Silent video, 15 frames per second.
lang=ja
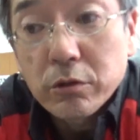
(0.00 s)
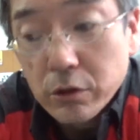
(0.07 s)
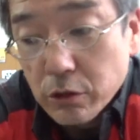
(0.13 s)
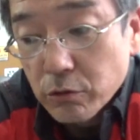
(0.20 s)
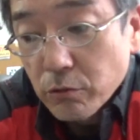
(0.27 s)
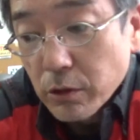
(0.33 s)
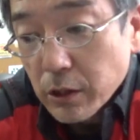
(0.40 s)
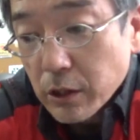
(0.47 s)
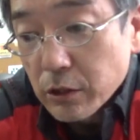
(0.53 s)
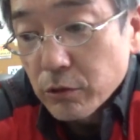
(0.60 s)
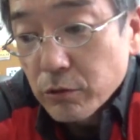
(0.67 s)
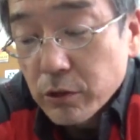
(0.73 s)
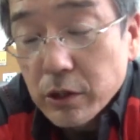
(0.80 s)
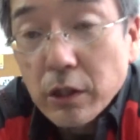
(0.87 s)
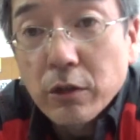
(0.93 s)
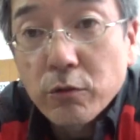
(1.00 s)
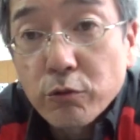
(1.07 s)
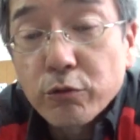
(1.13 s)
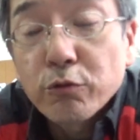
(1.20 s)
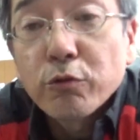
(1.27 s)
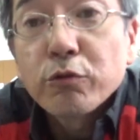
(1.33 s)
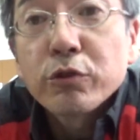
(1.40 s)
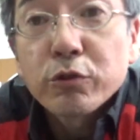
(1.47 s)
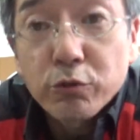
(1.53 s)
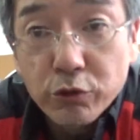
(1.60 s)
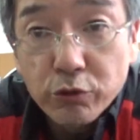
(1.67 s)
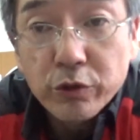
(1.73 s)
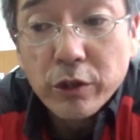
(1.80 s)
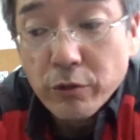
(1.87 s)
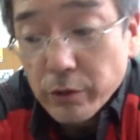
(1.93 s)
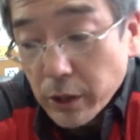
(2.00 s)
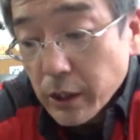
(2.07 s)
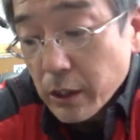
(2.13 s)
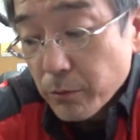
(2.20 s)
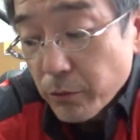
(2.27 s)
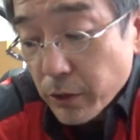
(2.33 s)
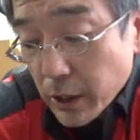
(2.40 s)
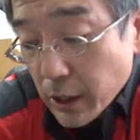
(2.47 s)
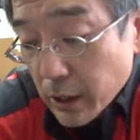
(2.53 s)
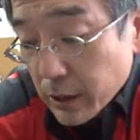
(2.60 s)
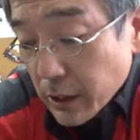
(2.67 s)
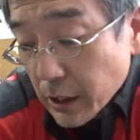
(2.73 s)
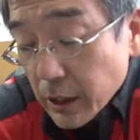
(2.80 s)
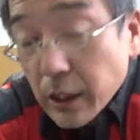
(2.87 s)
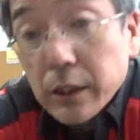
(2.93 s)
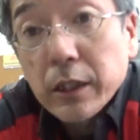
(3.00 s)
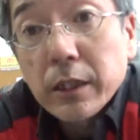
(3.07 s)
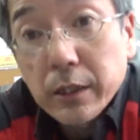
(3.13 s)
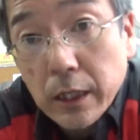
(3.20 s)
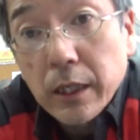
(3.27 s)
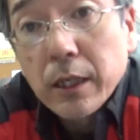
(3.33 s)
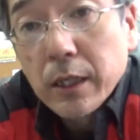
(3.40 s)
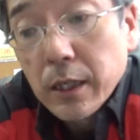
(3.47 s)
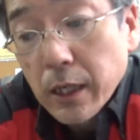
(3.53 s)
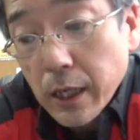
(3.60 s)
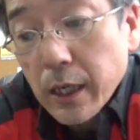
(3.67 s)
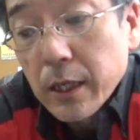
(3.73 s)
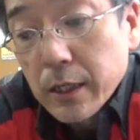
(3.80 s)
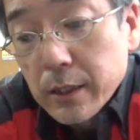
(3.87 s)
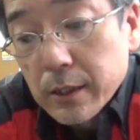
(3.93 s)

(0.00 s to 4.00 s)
昨日はあのさこういう、こういううちの作業はね、何もやらできなかったんで、はい。